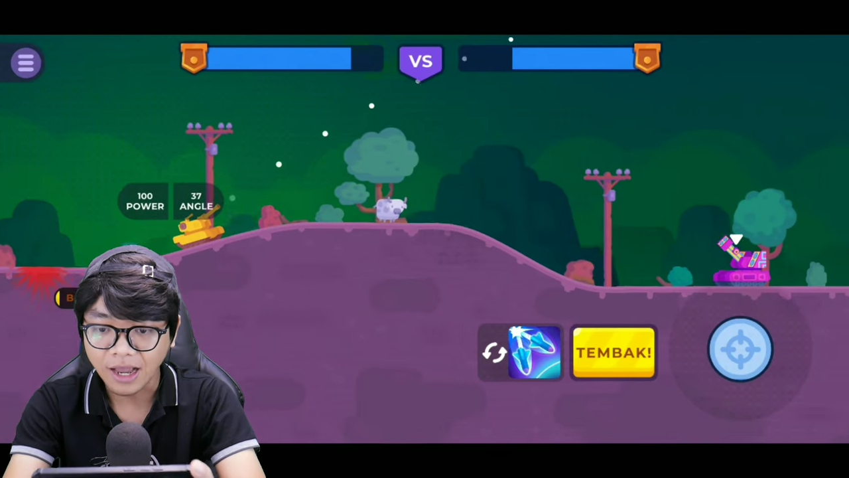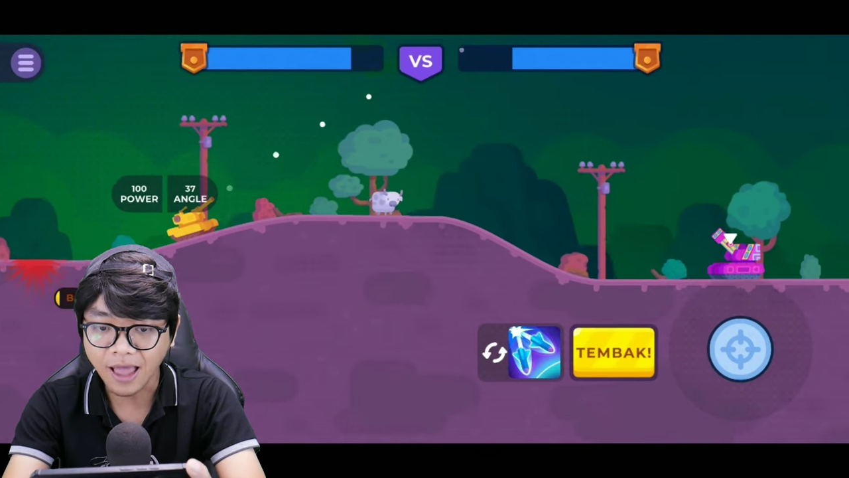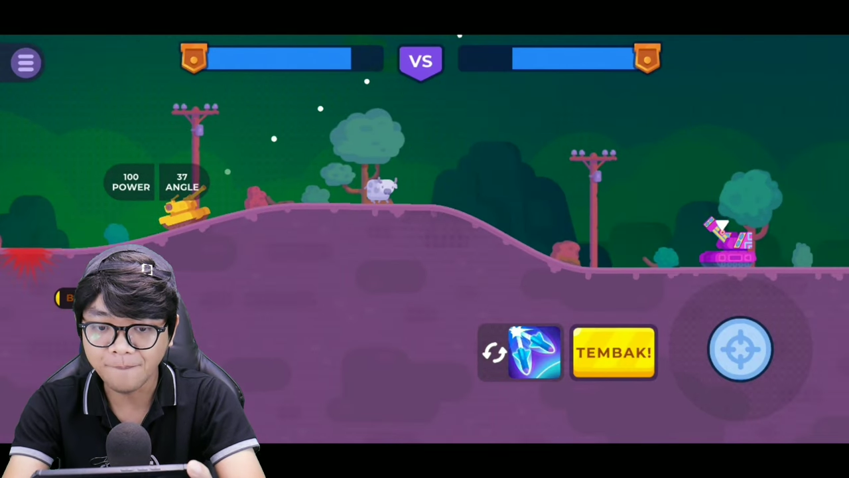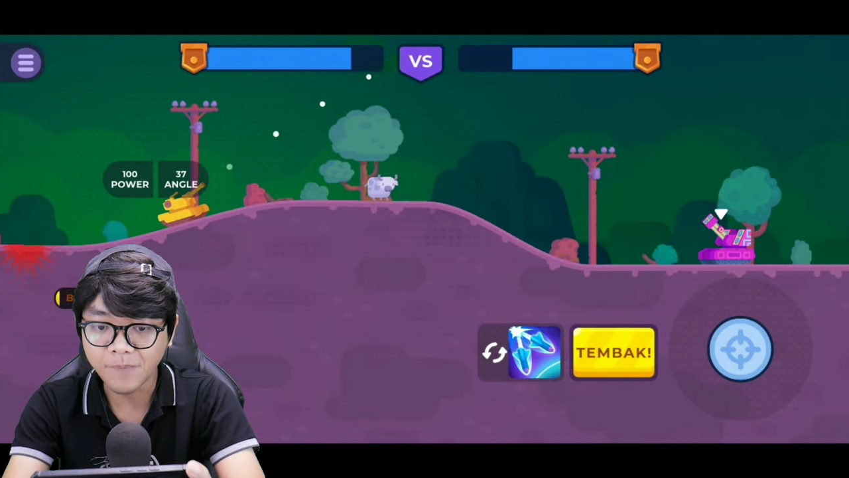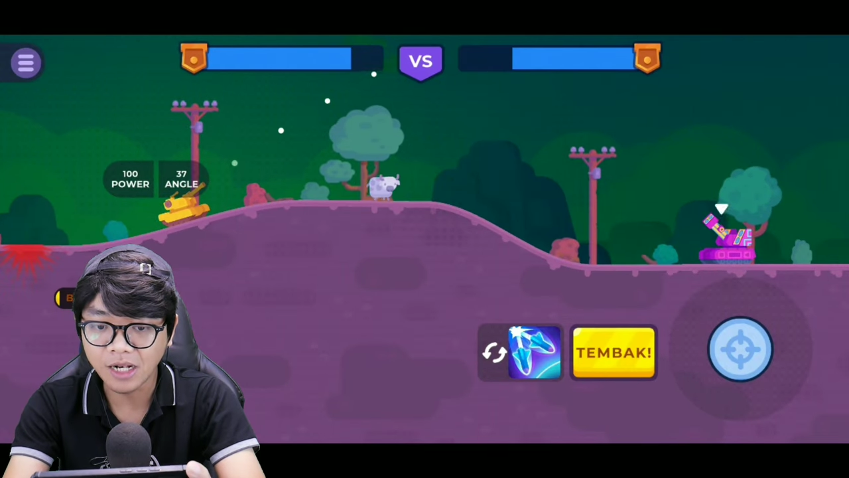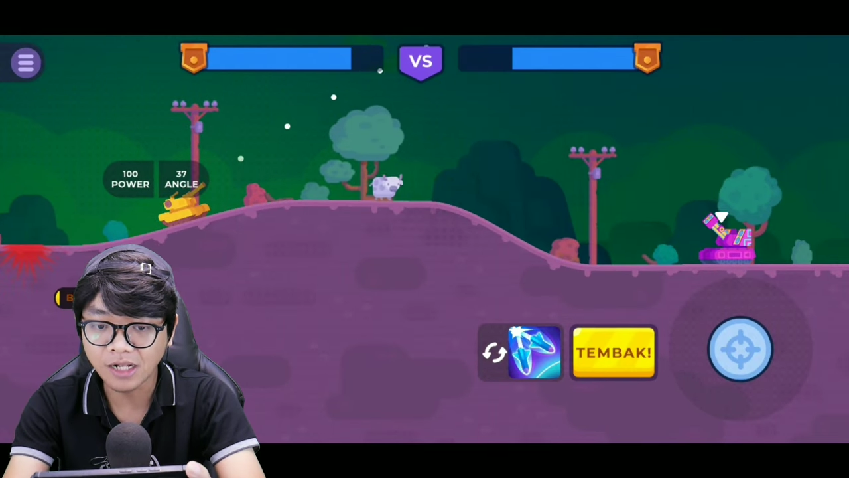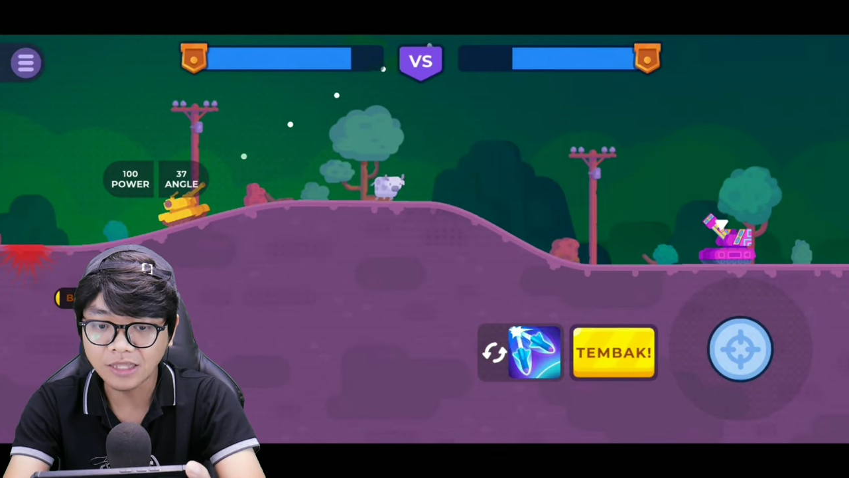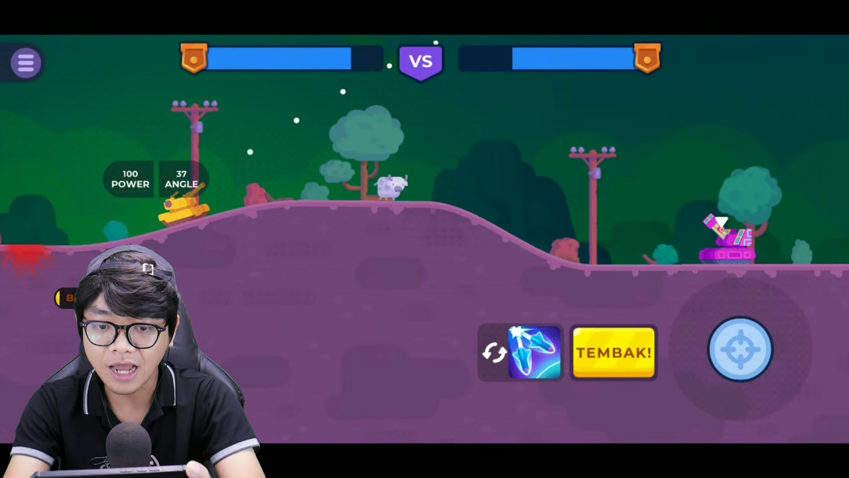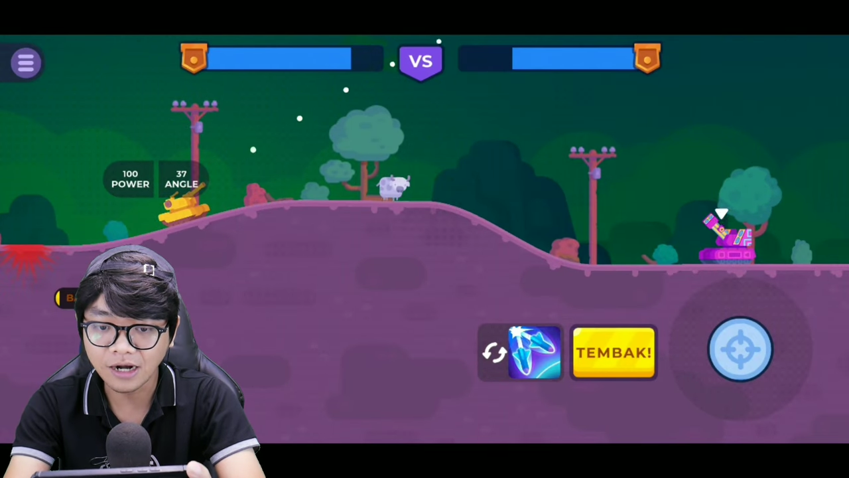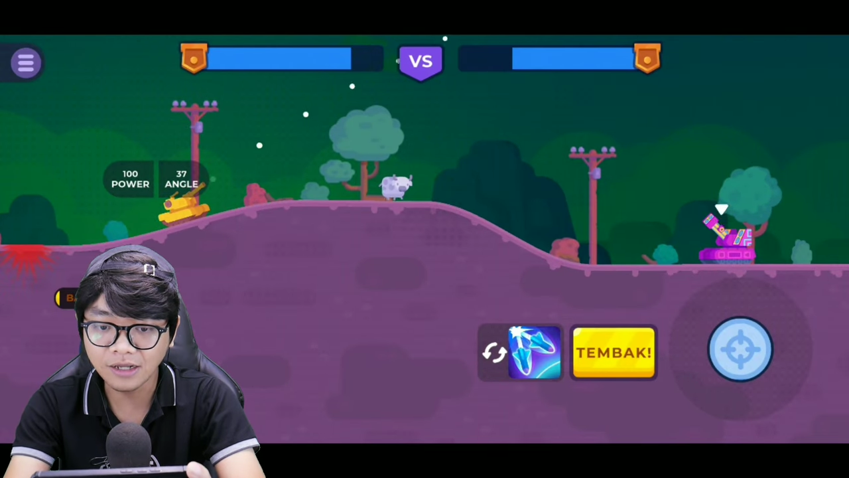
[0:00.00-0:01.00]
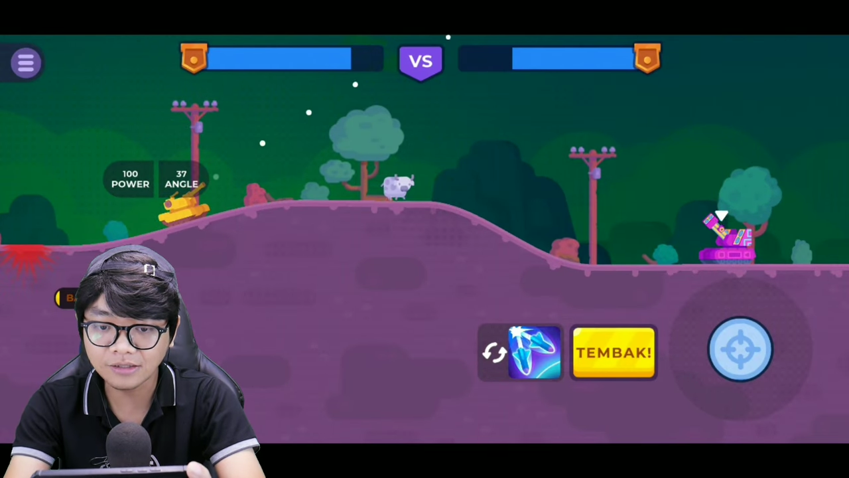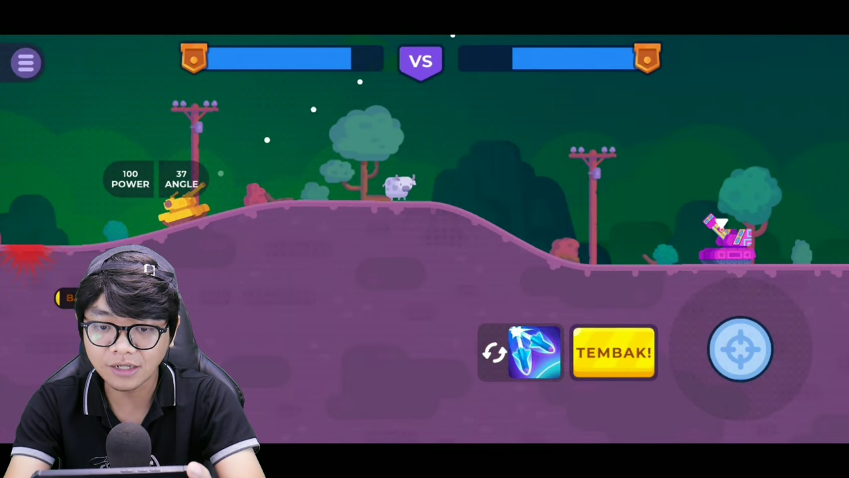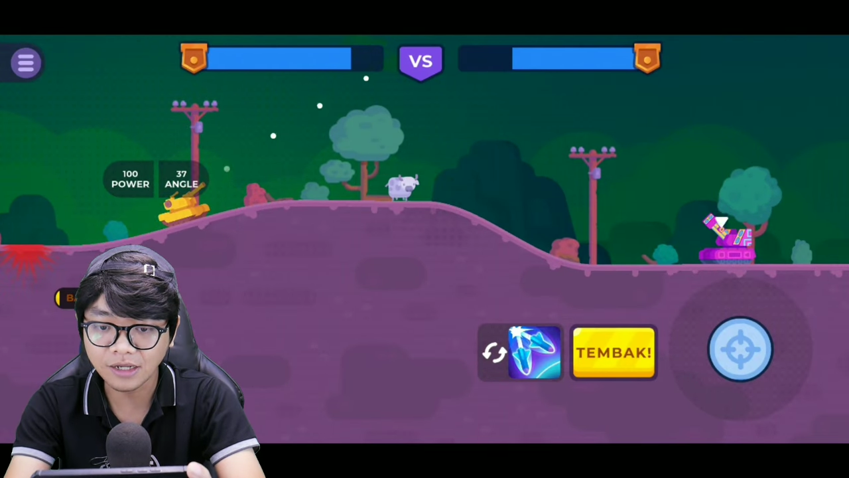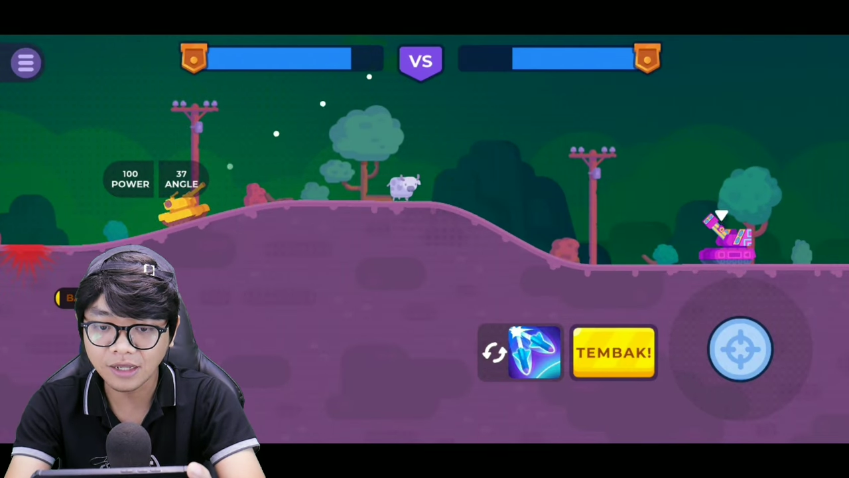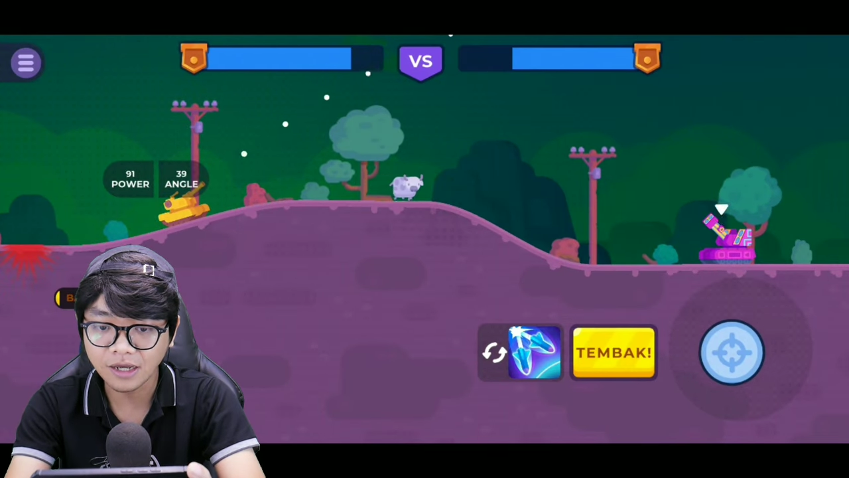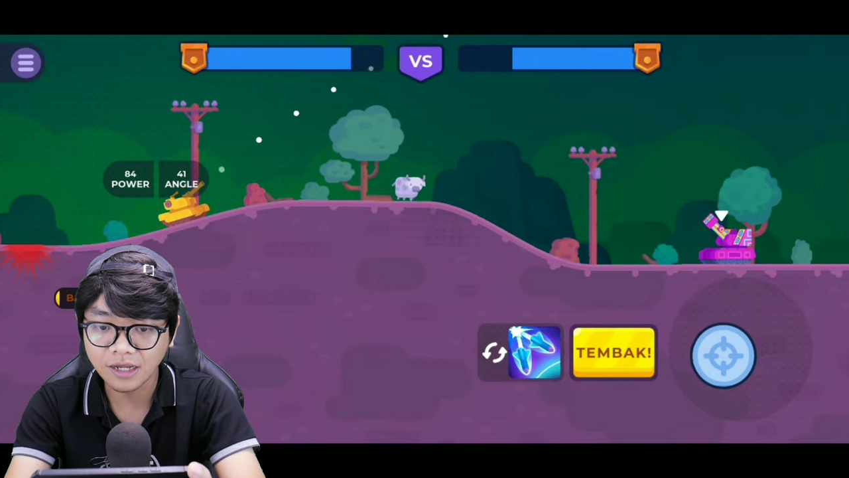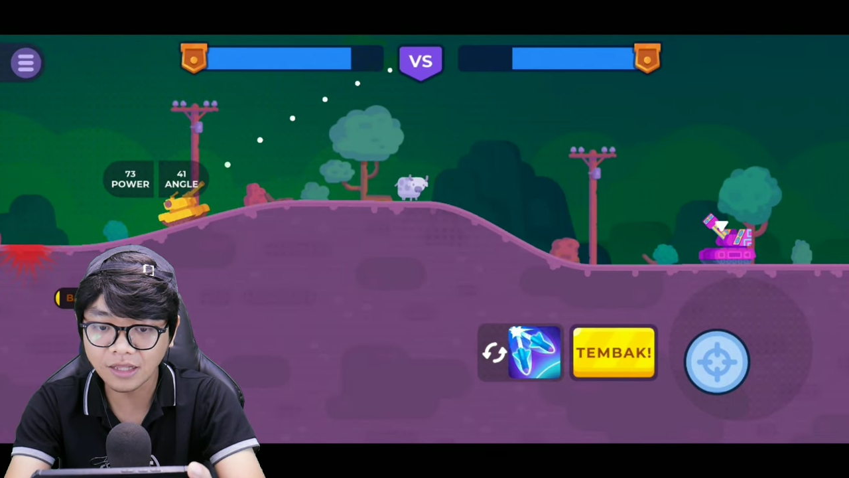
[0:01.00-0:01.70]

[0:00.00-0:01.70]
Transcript: kabel tiang listrik ya.